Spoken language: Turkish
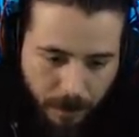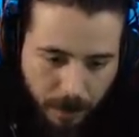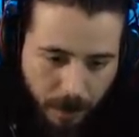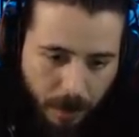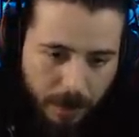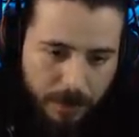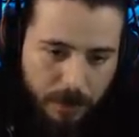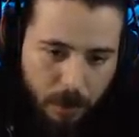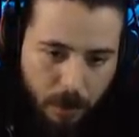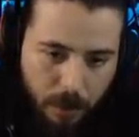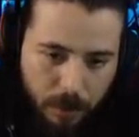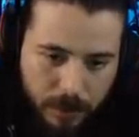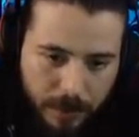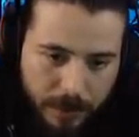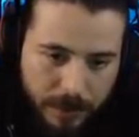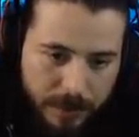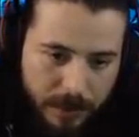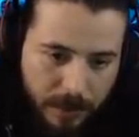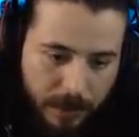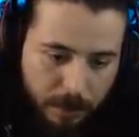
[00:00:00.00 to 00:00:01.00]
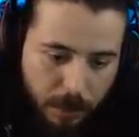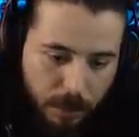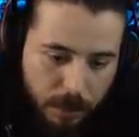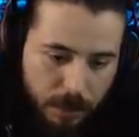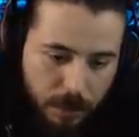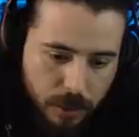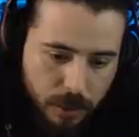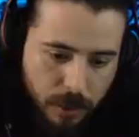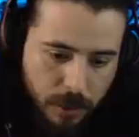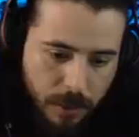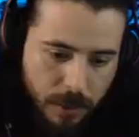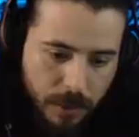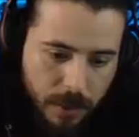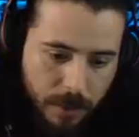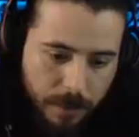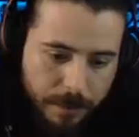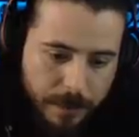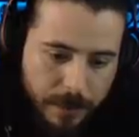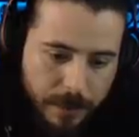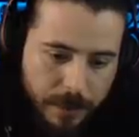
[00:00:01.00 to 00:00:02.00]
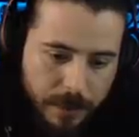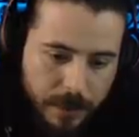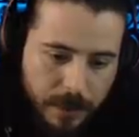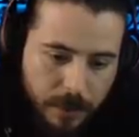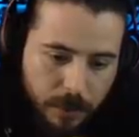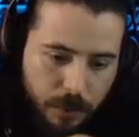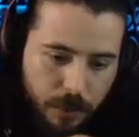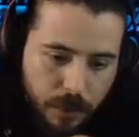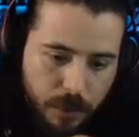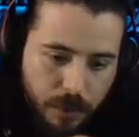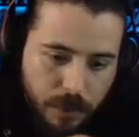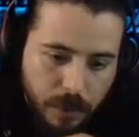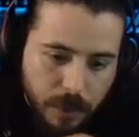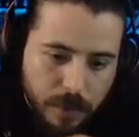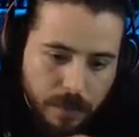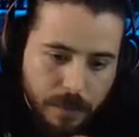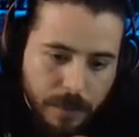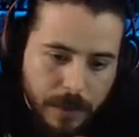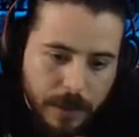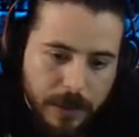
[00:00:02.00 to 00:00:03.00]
Aynı noktadan giremiyoruz. 1, 2, 3, 4, Evrim 5, 6.